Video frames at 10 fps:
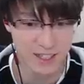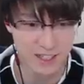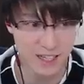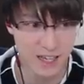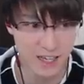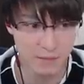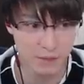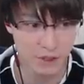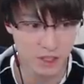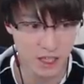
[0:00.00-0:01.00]
さあ、ハープ
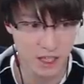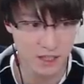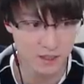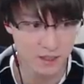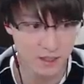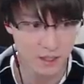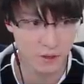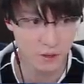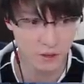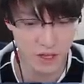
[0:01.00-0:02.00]
呼んで、
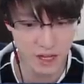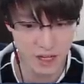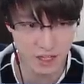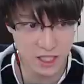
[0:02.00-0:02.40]
このエリアで決